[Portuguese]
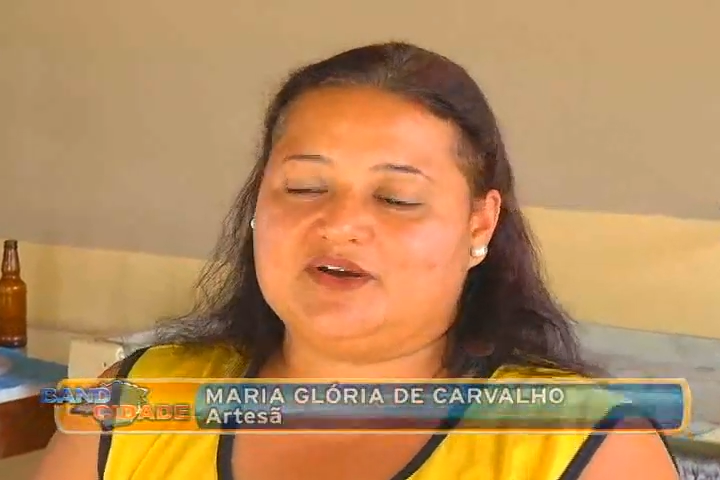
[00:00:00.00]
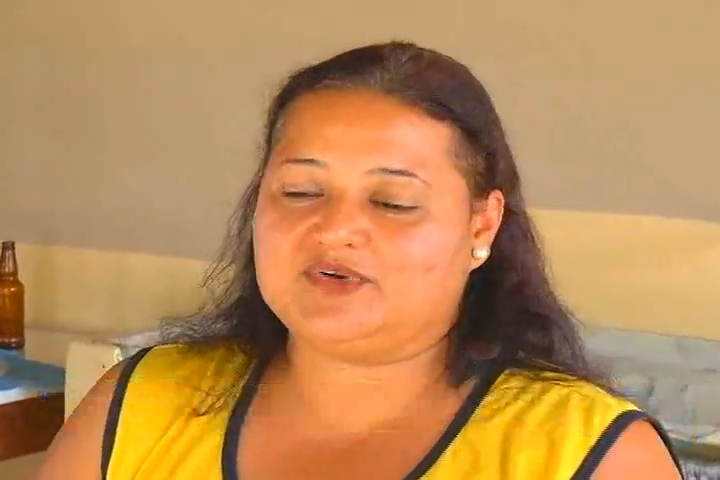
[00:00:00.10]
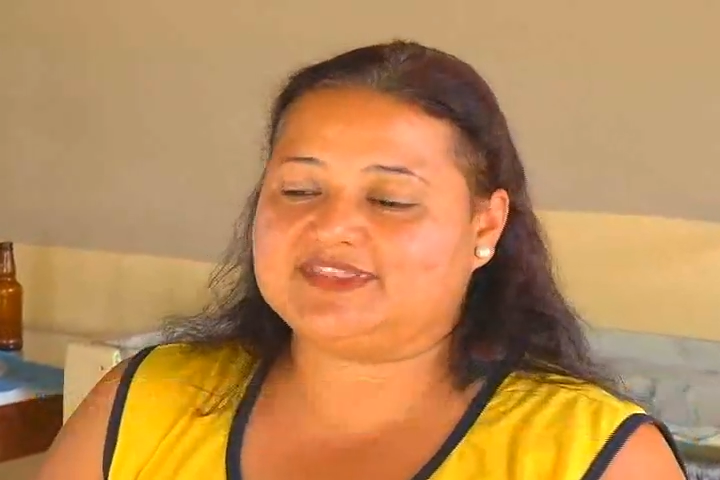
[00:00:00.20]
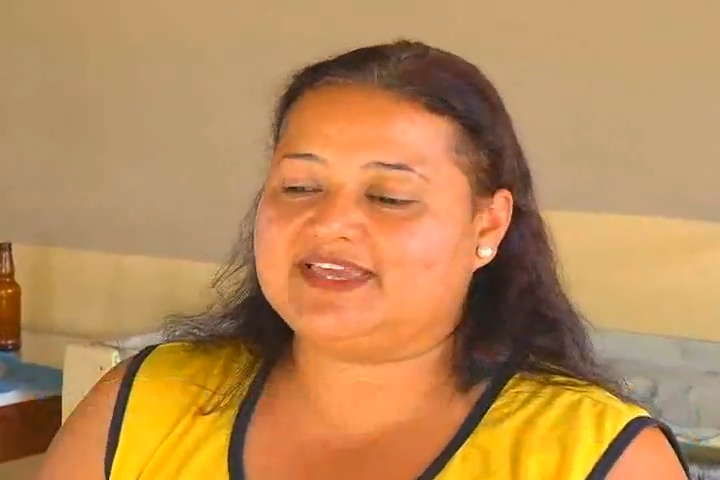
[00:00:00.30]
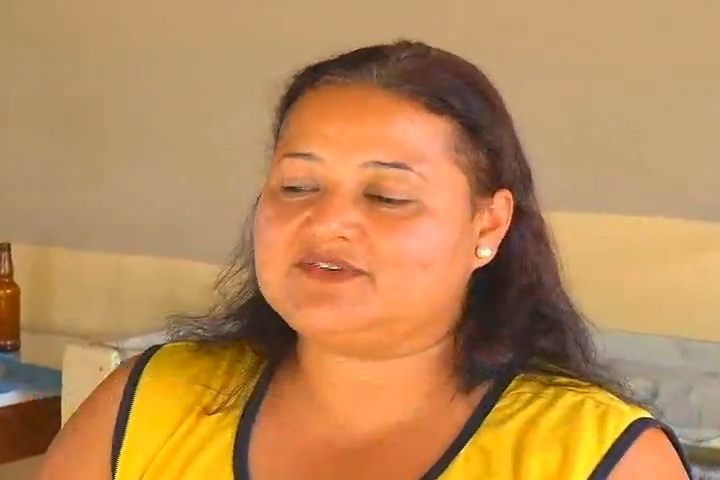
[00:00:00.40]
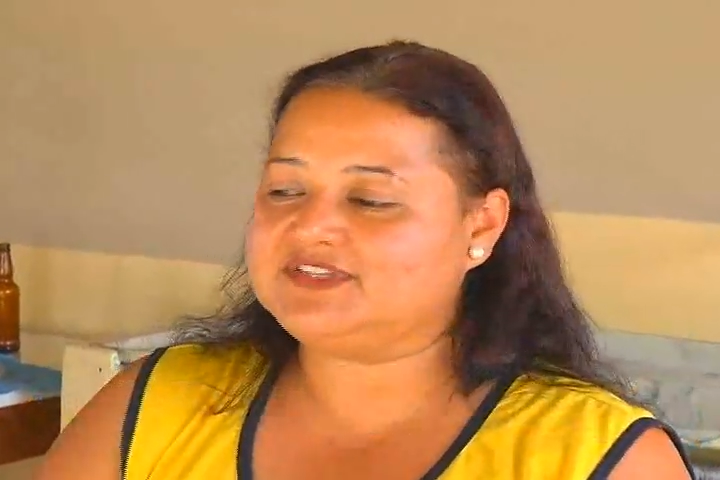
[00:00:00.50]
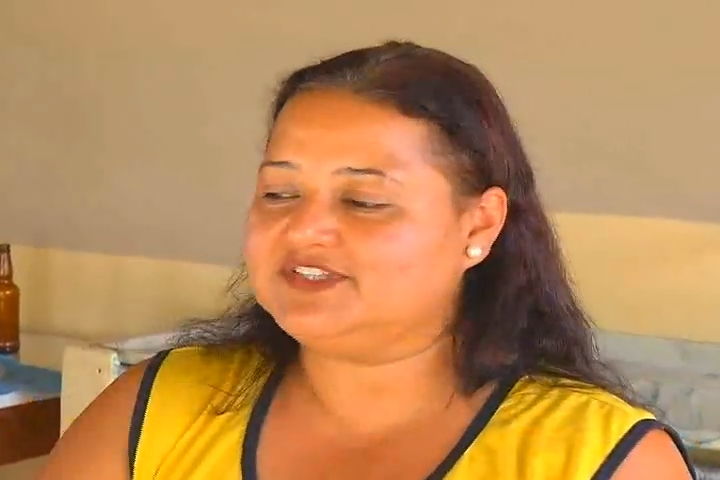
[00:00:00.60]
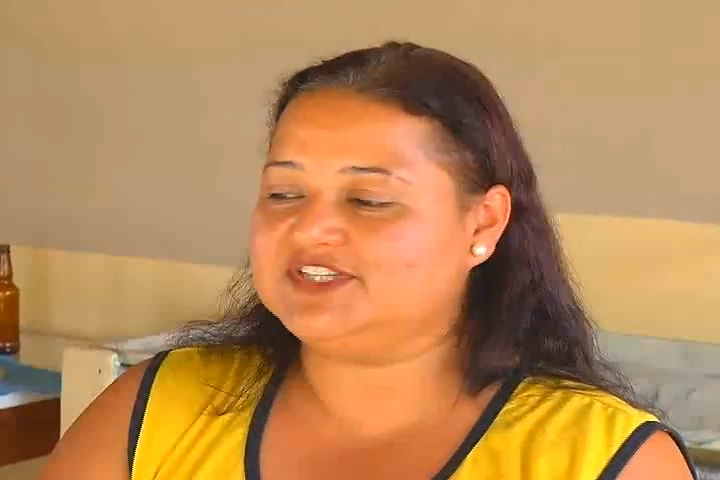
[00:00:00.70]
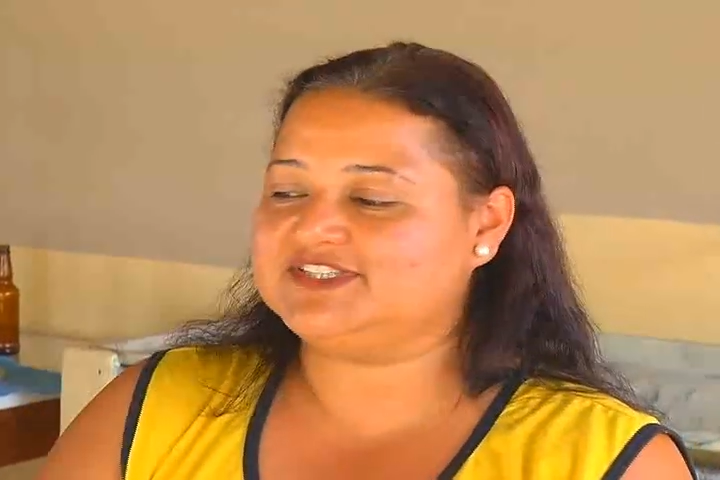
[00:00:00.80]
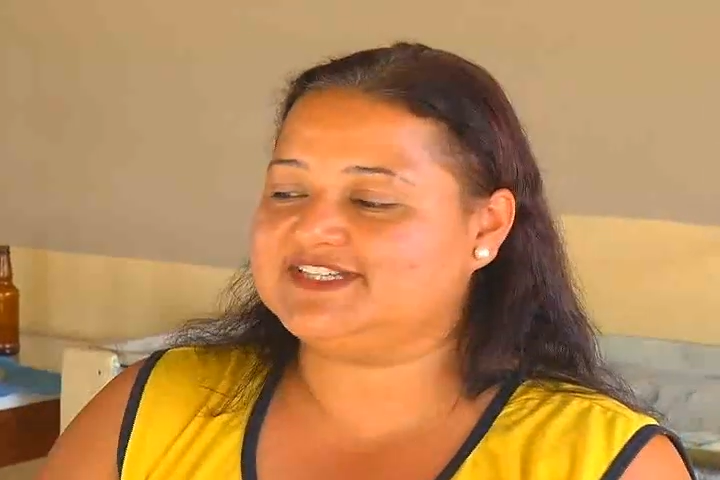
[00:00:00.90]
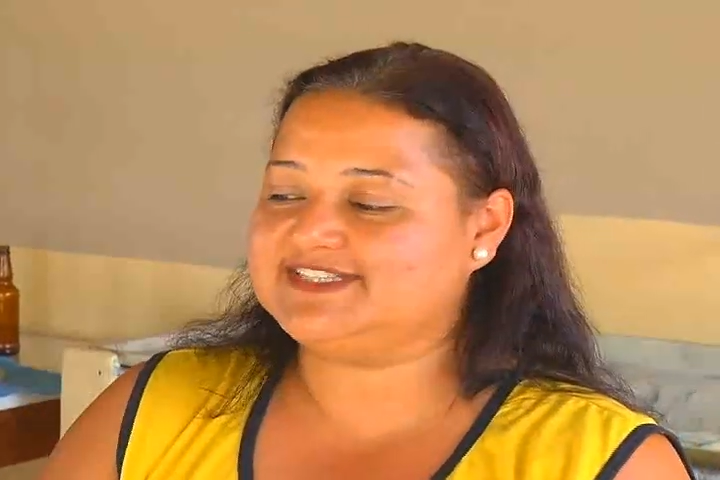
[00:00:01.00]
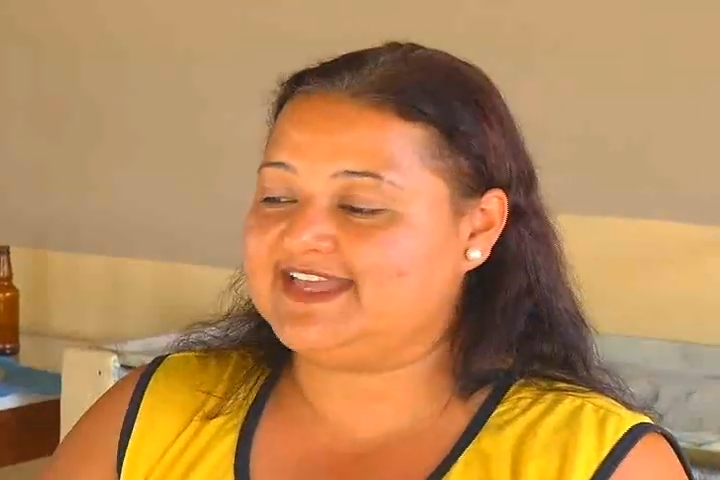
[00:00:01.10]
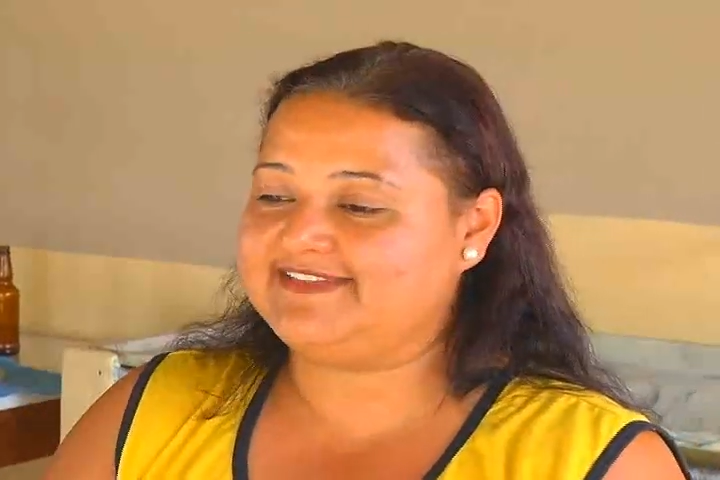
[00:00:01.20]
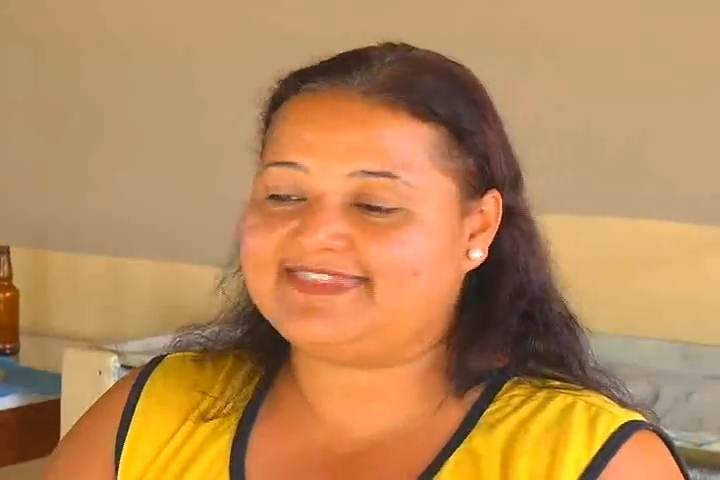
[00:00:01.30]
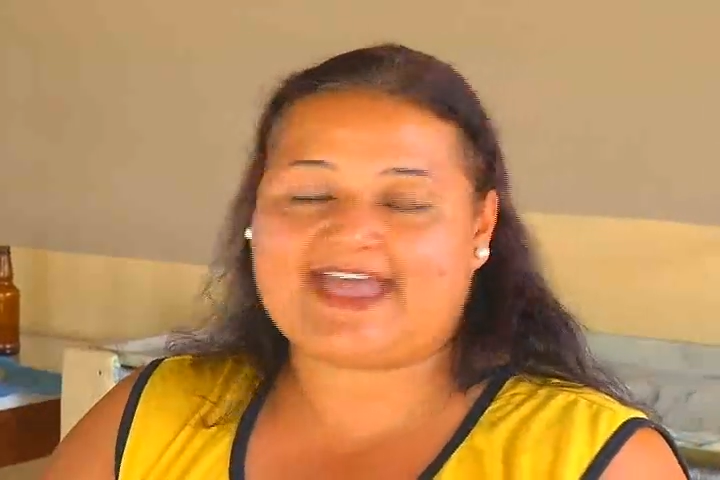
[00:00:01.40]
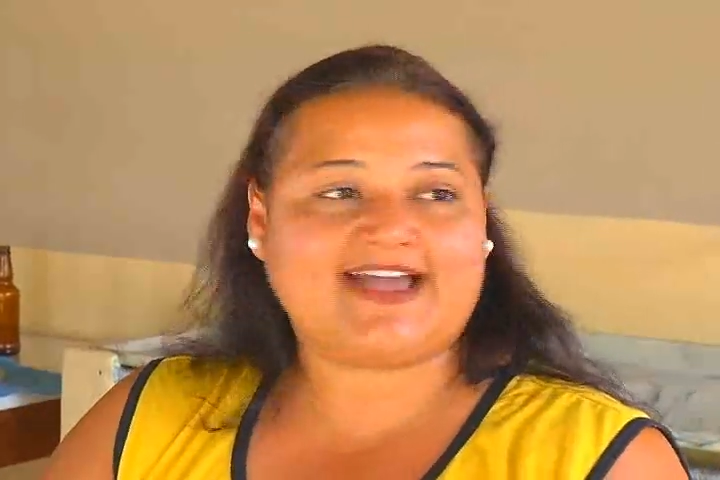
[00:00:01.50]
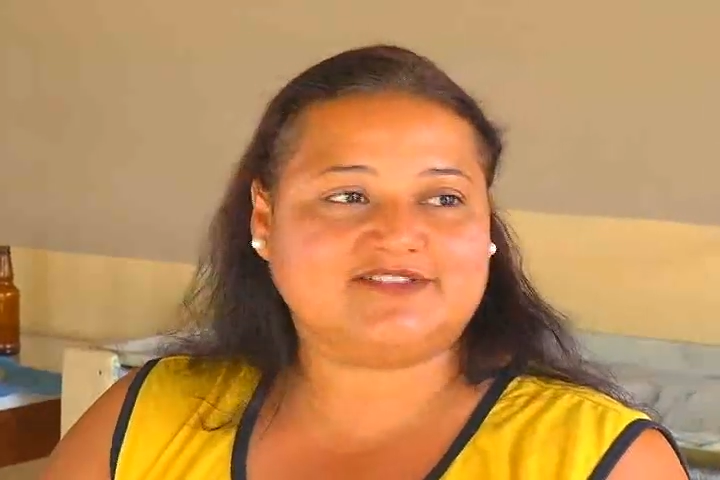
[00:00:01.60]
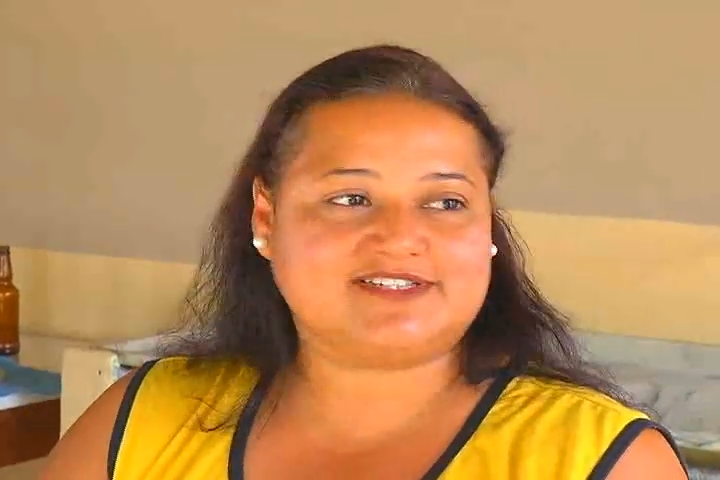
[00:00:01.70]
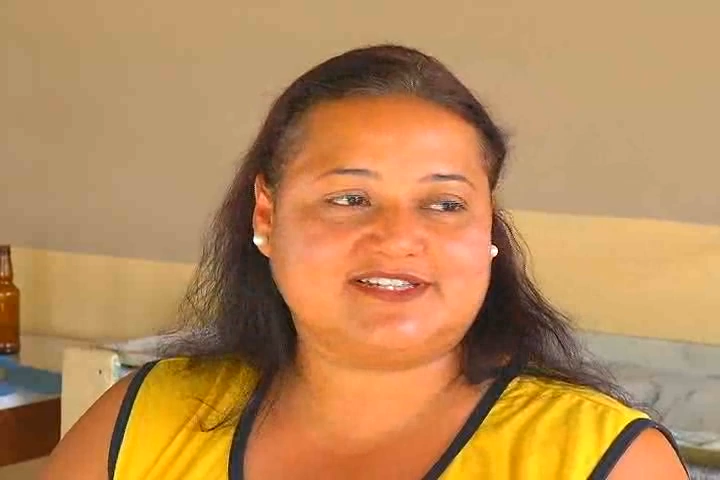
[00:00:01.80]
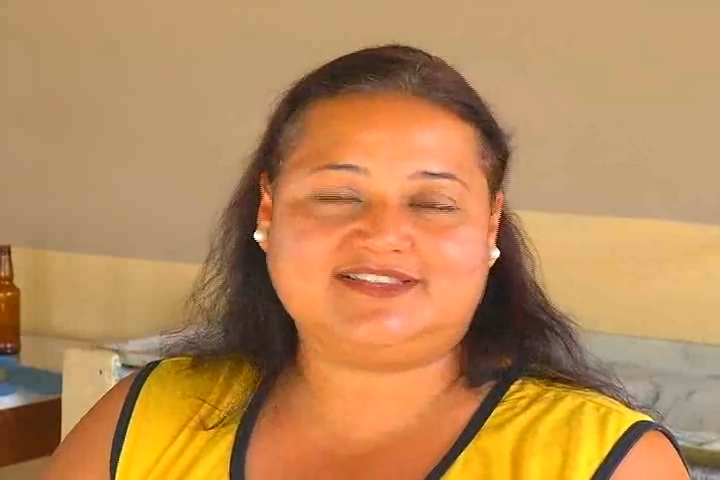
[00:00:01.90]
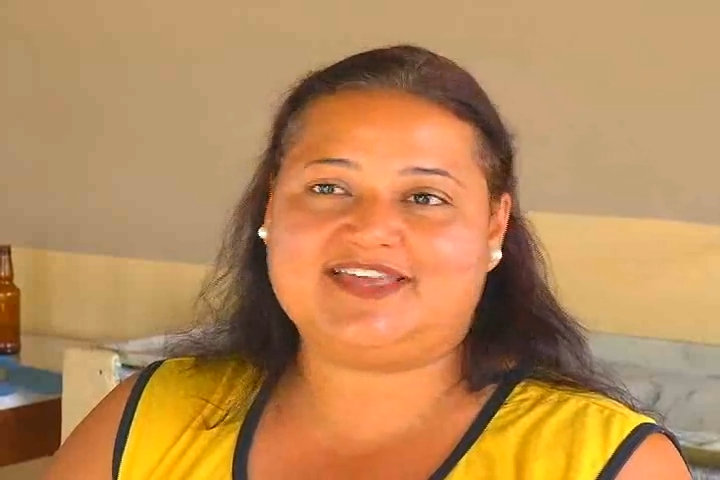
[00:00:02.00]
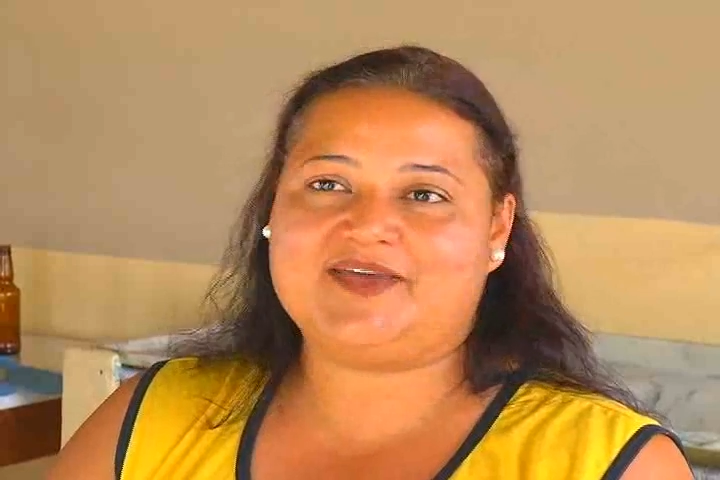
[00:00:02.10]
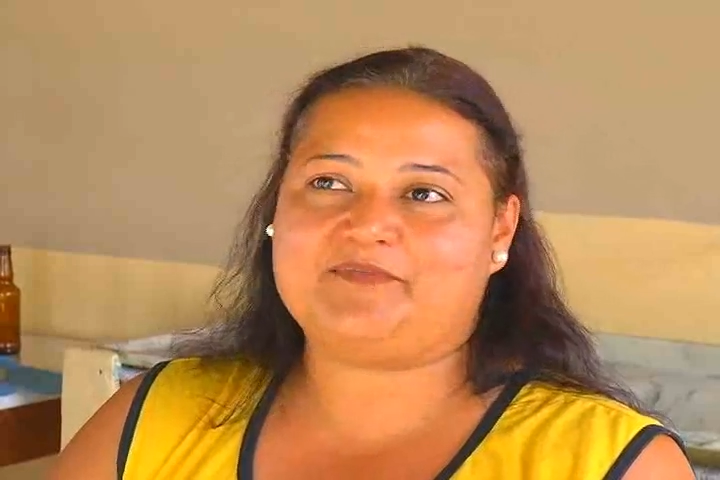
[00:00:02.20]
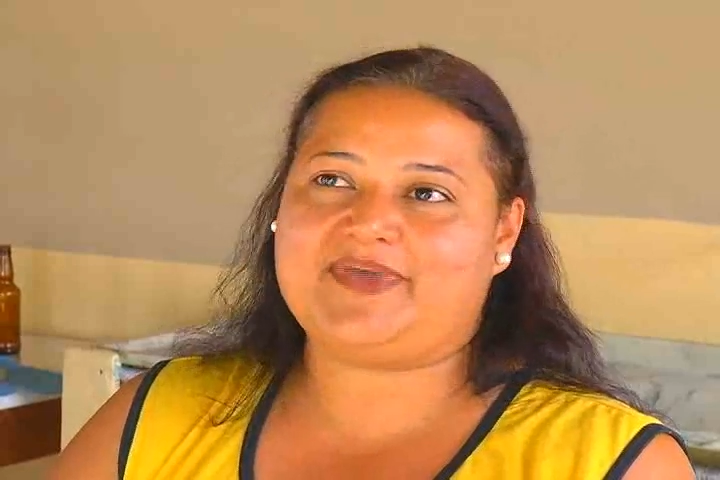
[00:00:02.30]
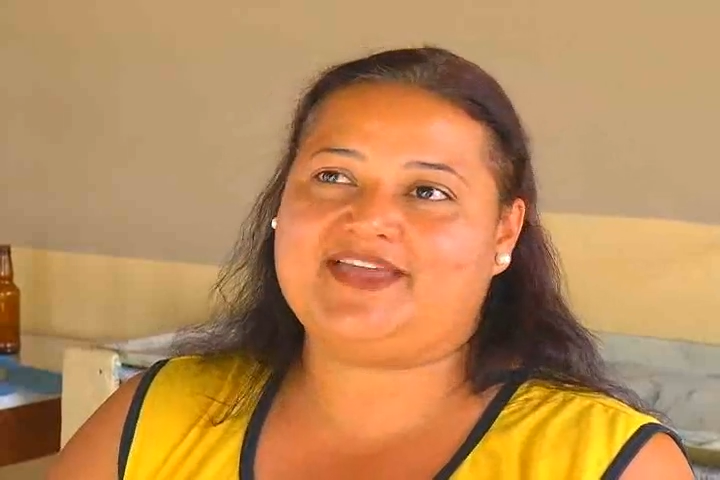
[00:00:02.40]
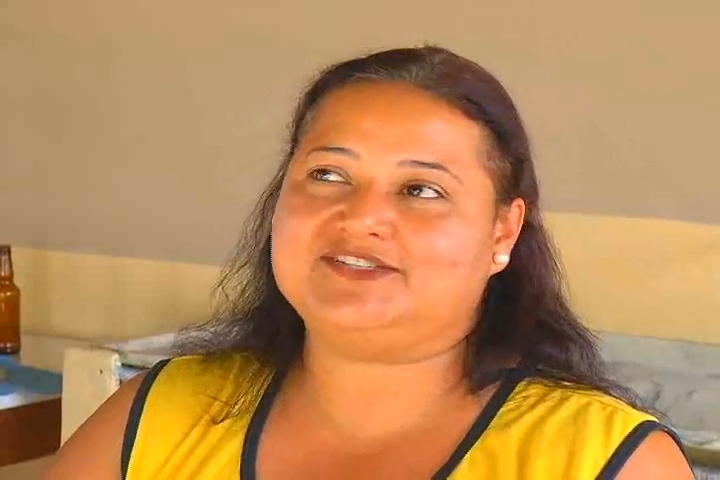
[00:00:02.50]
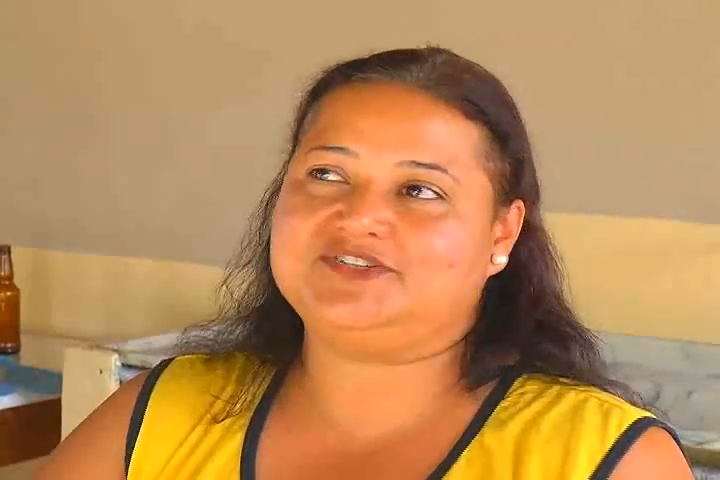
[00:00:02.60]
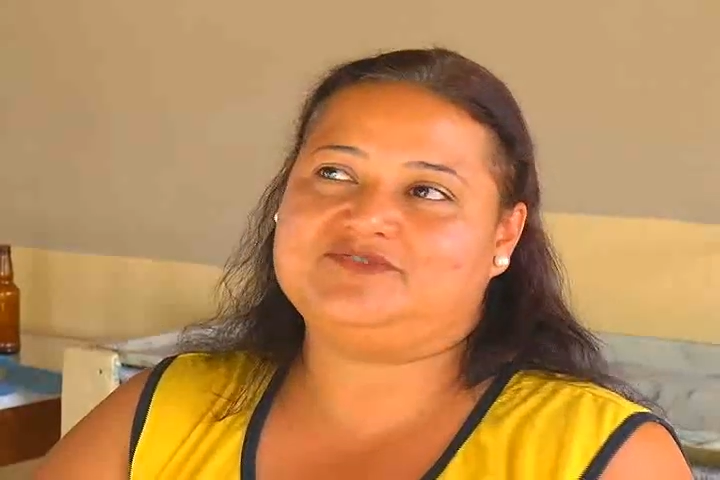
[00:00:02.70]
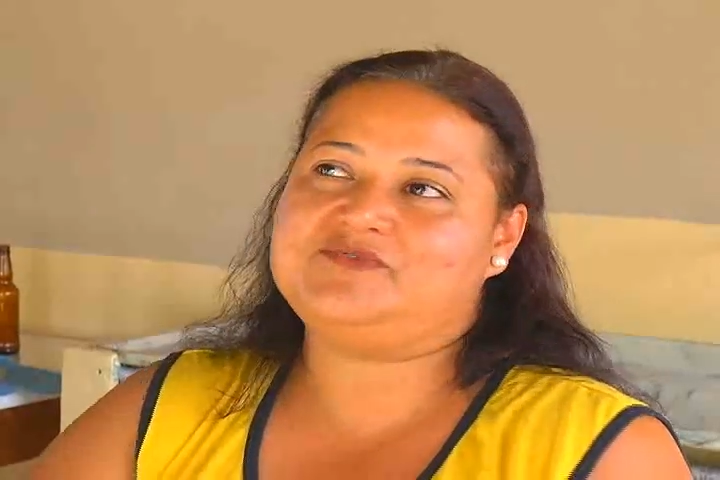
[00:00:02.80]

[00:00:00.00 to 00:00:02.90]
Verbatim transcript: Ou até quando a gente está sentado, assim, de repente,